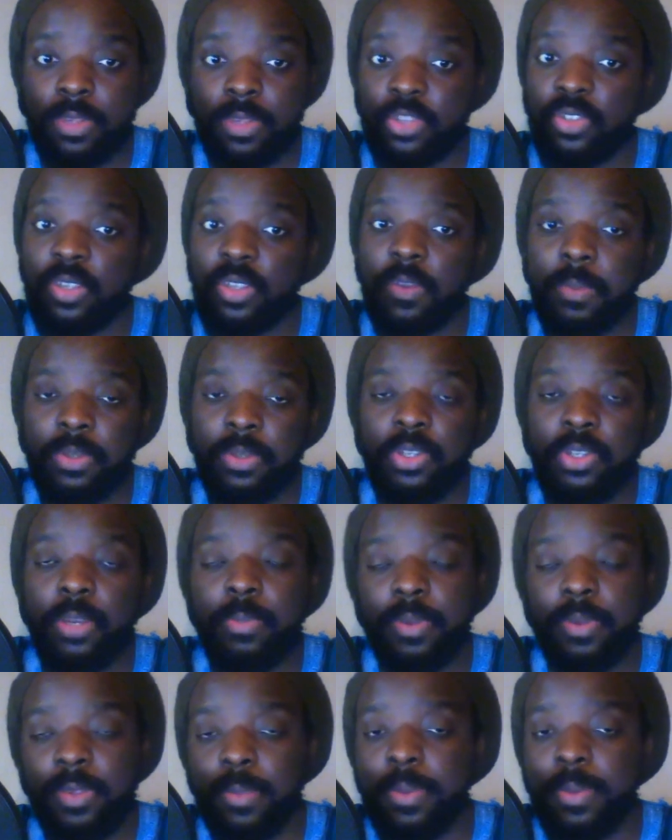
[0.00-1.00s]
Ça, je ne savais pas que j'ai
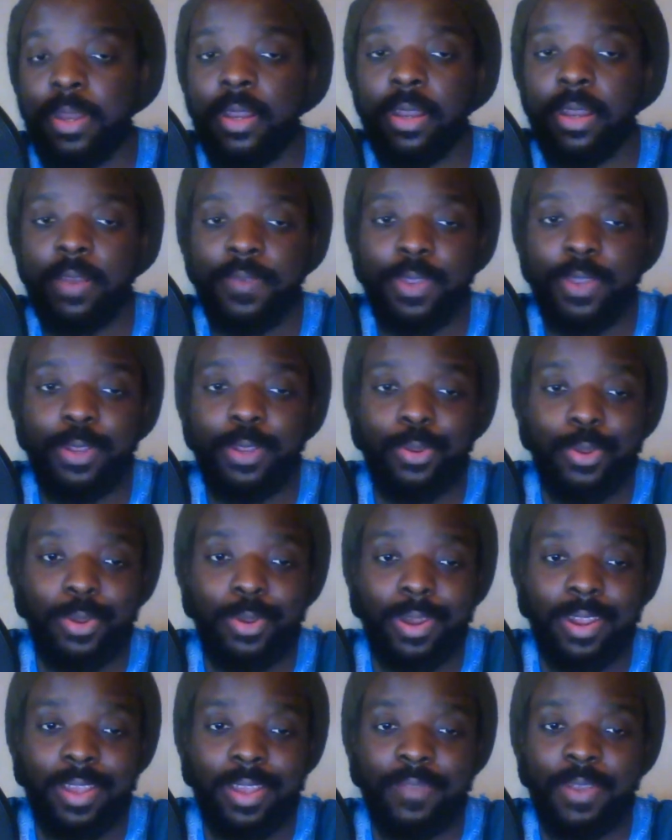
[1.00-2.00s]
appris ça avec,
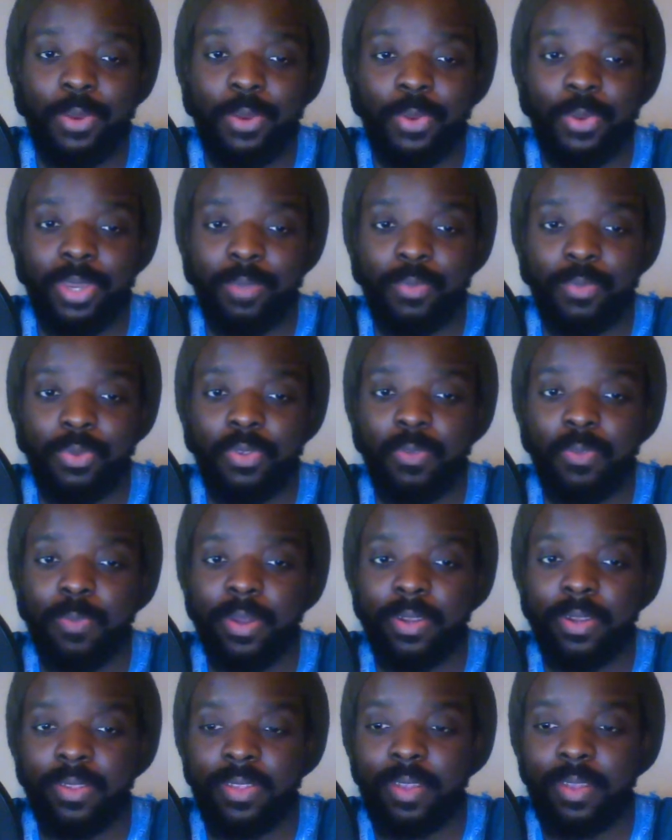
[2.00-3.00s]
avec le reboot
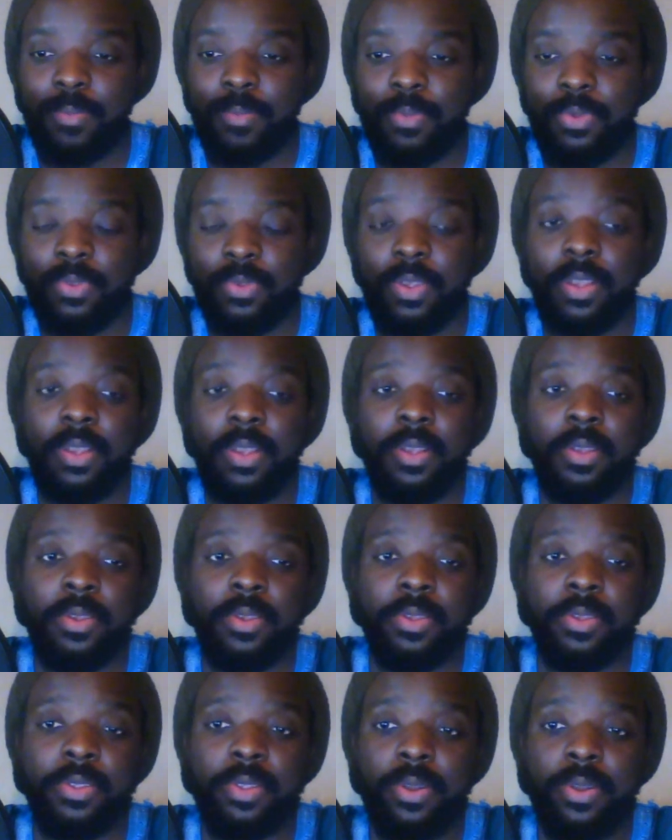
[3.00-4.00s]
par Disney.
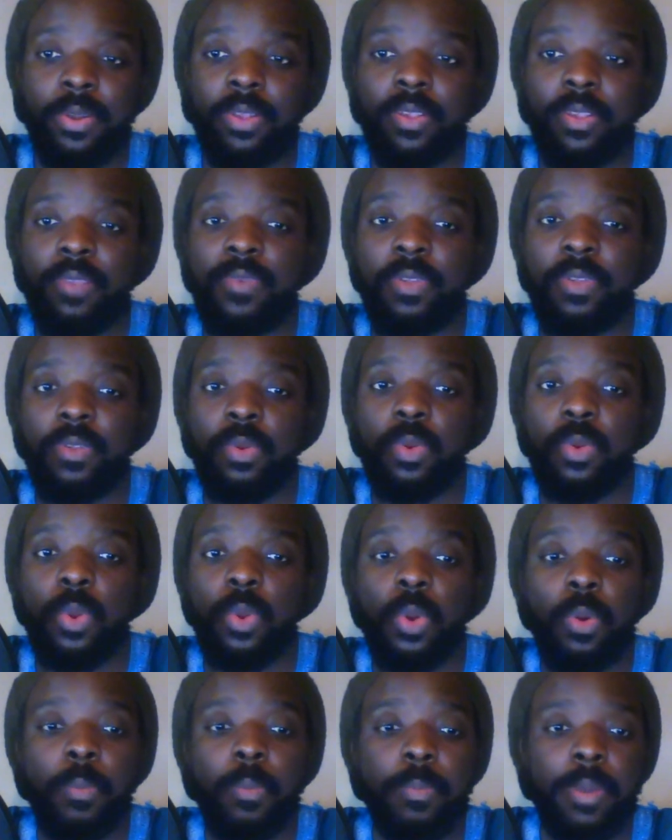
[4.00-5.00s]
Donc, cette fois-ci, nous
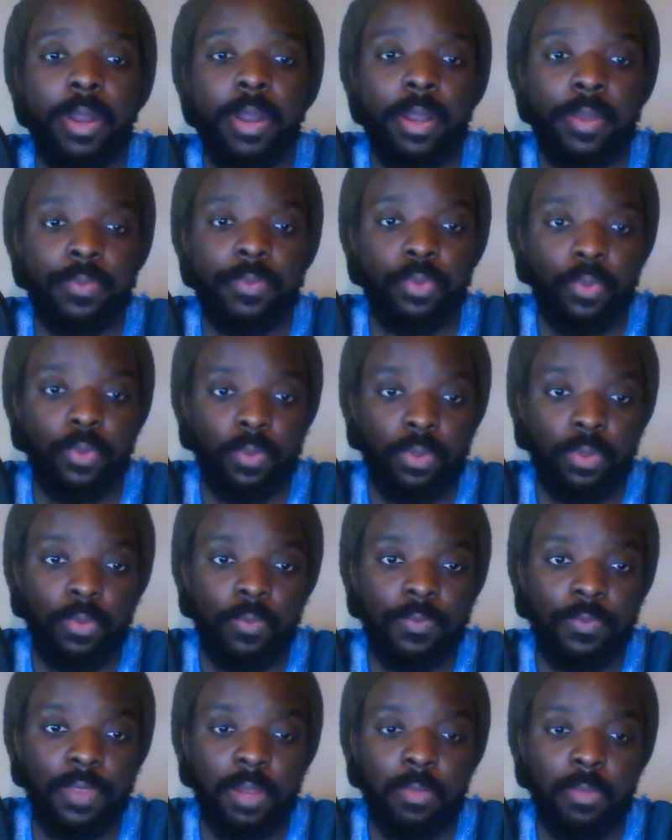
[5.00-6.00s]
n'aurons pas de,
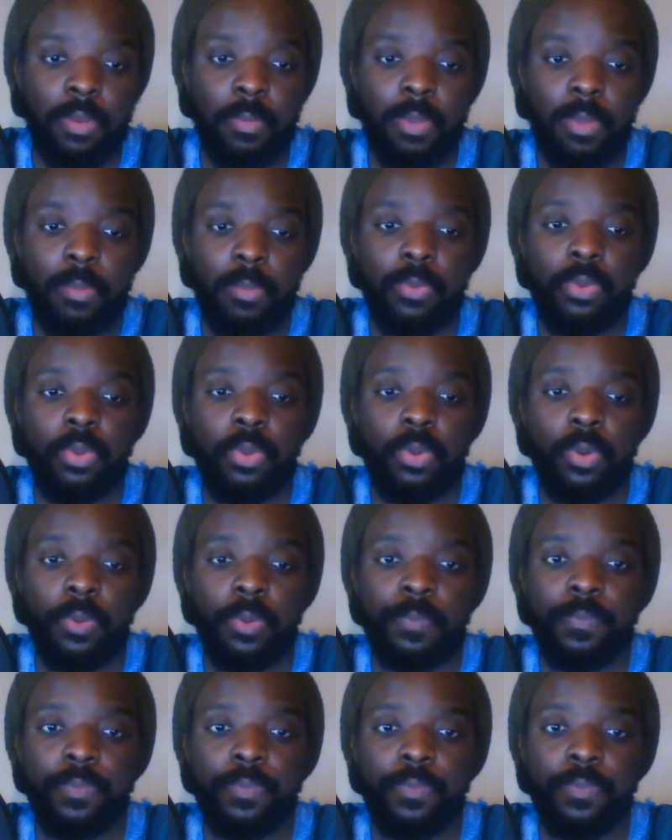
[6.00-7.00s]
film, mais
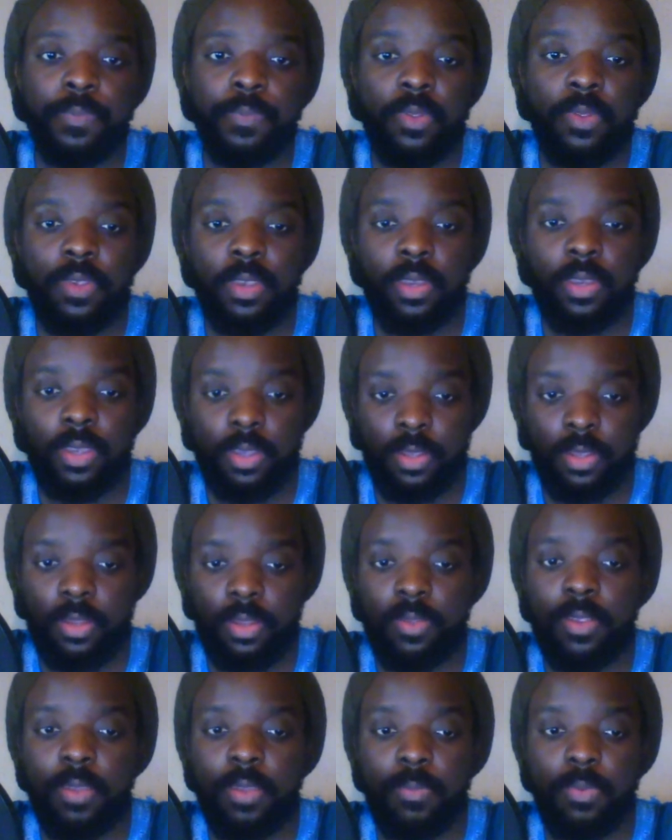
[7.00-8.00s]
plutôt une série
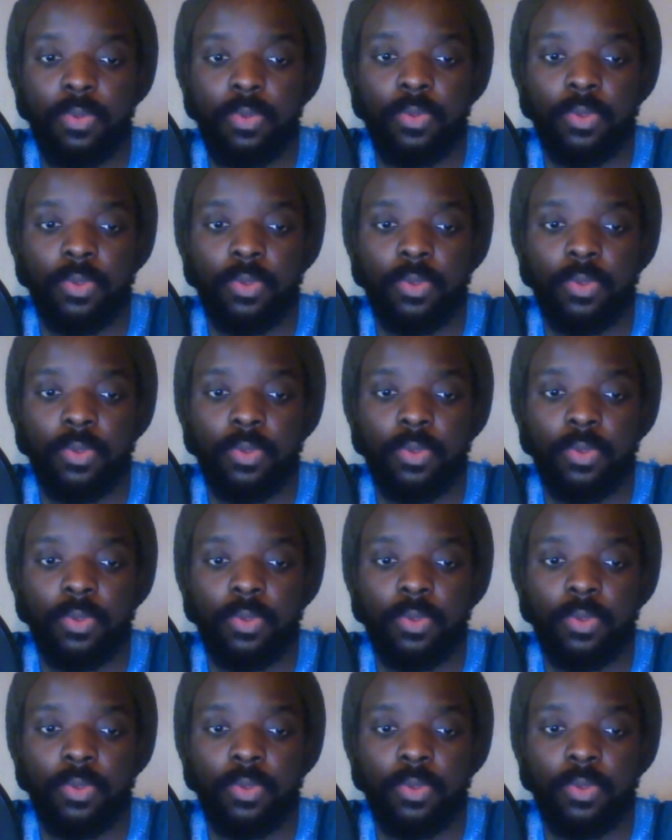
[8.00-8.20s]
Disney.